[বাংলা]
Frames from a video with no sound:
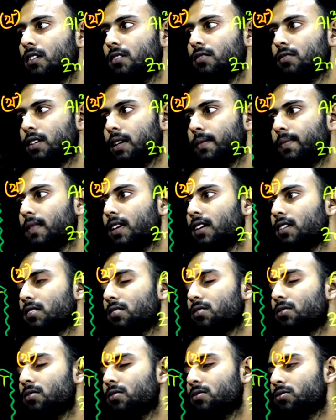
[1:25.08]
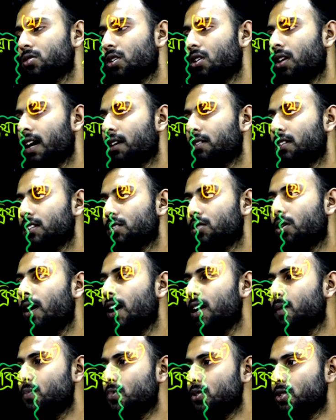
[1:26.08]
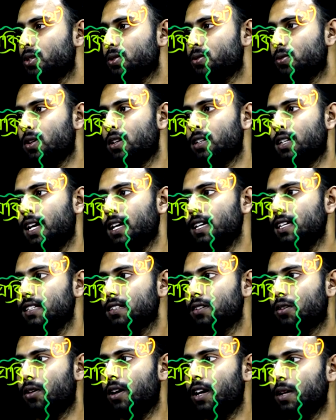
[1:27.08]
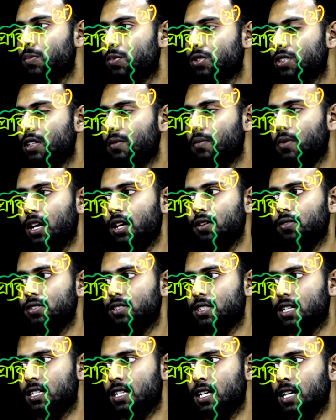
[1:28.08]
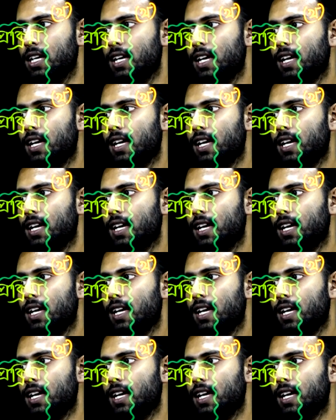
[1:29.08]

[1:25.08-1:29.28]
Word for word: ওকে তো চলো এখন ক্ষয়ের প্রশ্নে চলে যাই ক্ষয়ের প্রশ্নে বলা হচ্ছে যে